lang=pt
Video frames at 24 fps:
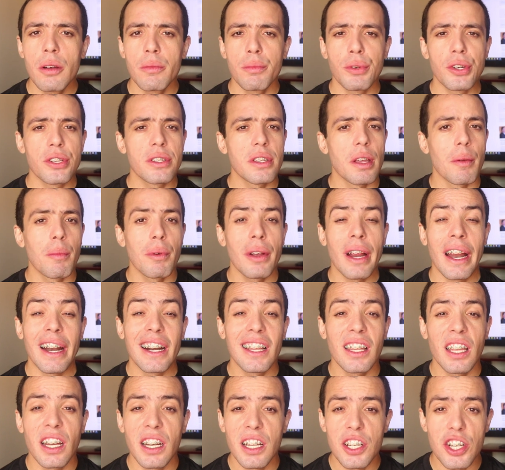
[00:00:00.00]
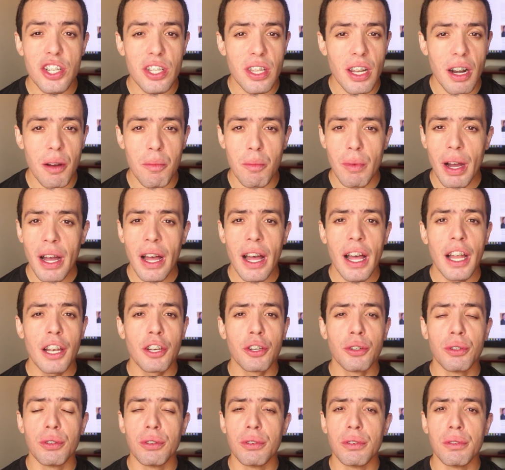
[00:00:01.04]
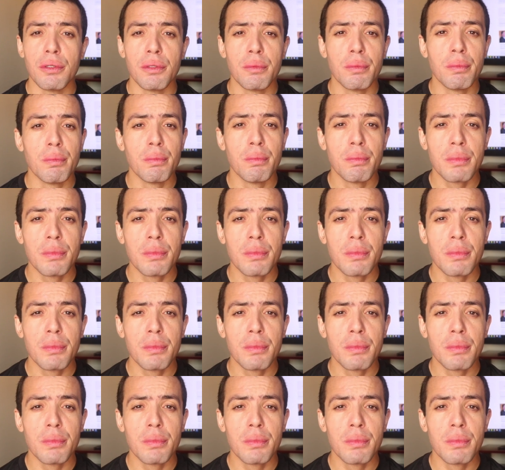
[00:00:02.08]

Por exemplo, carteira de trabalho,